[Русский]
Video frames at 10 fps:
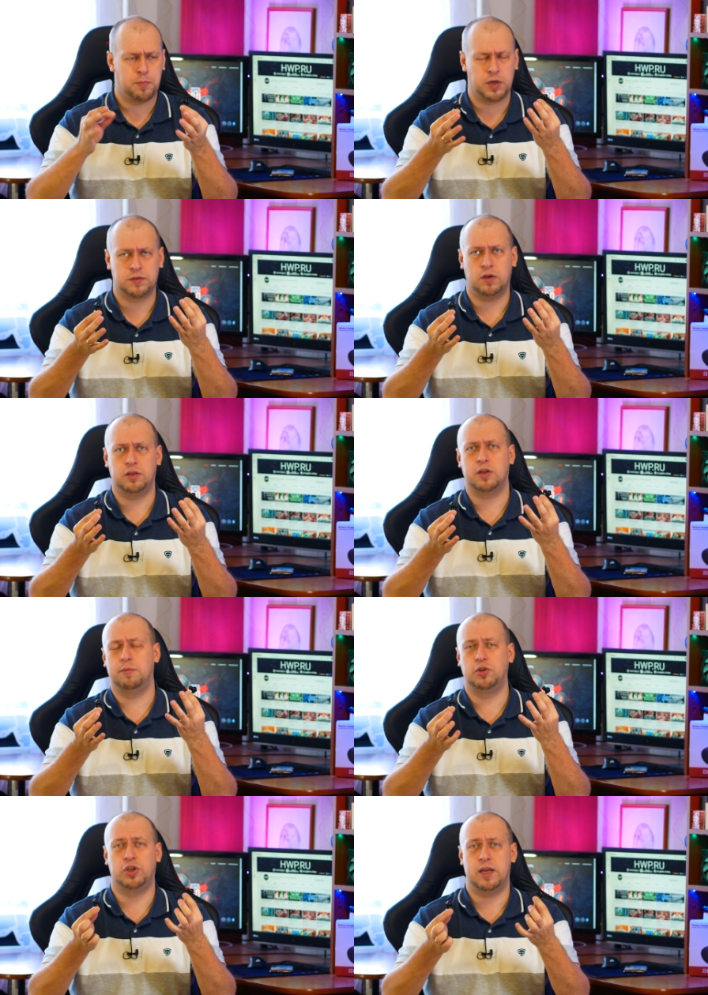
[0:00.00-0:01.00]
производитель
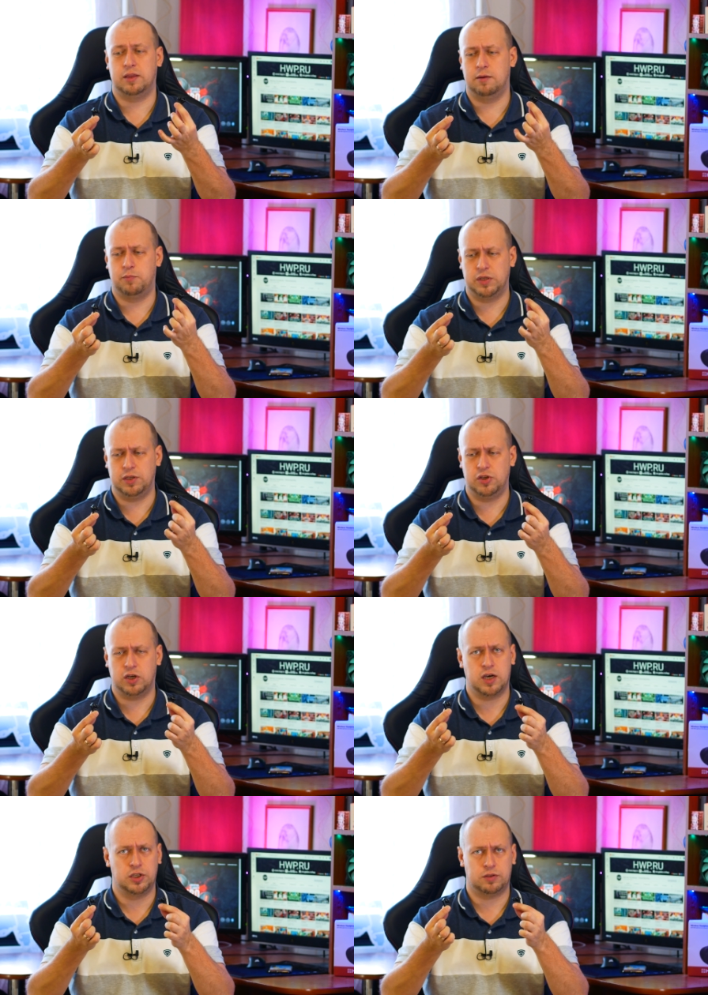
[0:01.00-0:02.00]
обещает нам
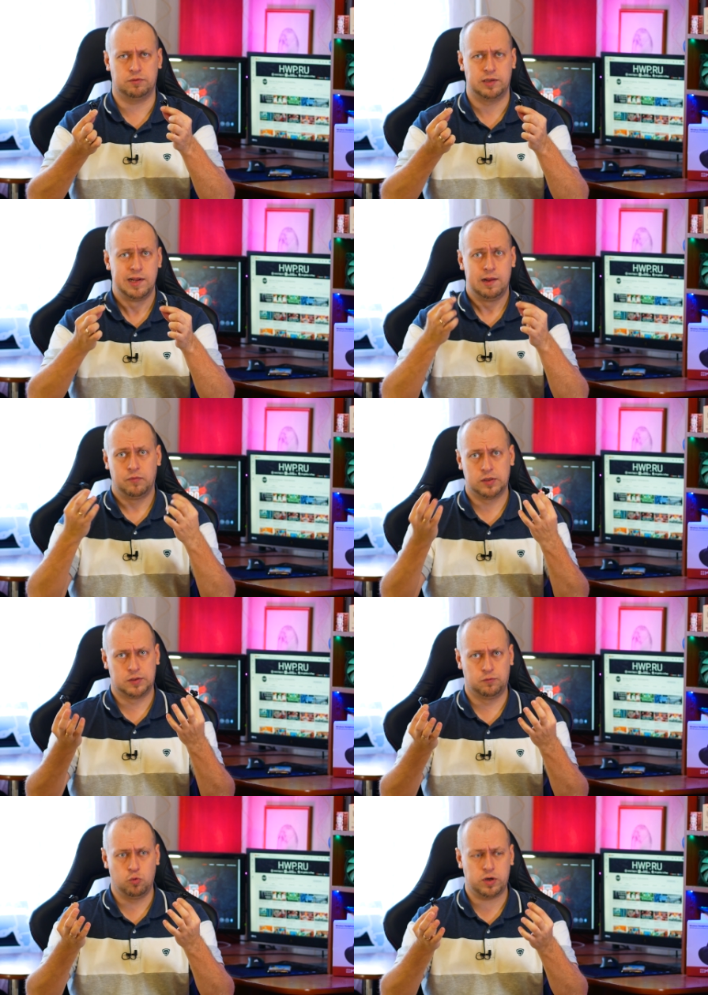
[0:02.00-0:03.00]
падение качества
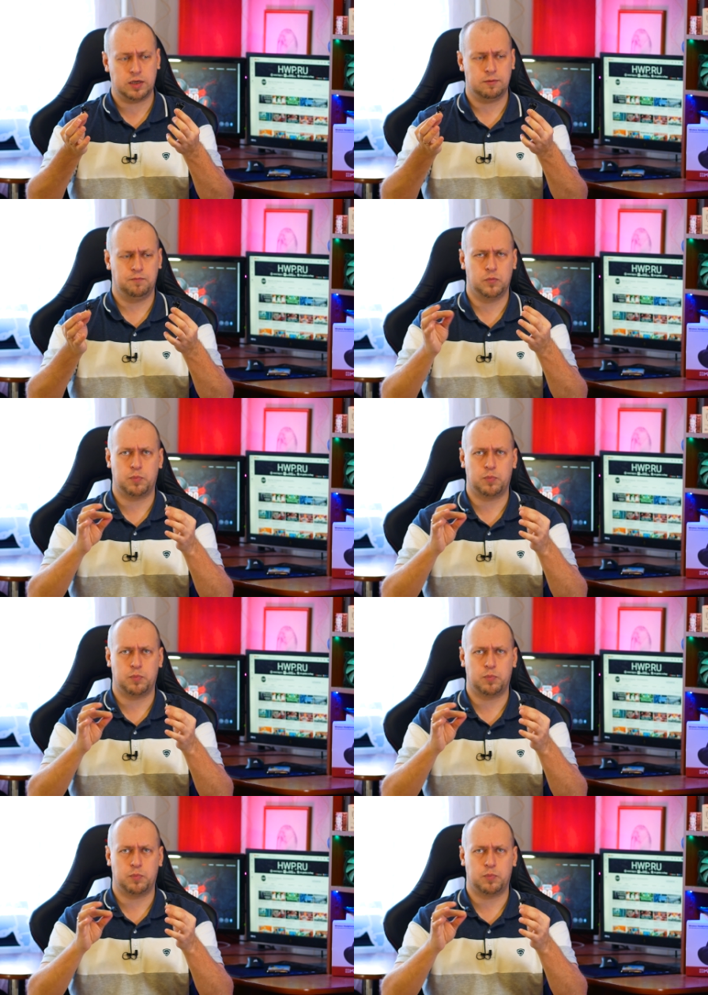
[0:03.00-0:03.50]
звука,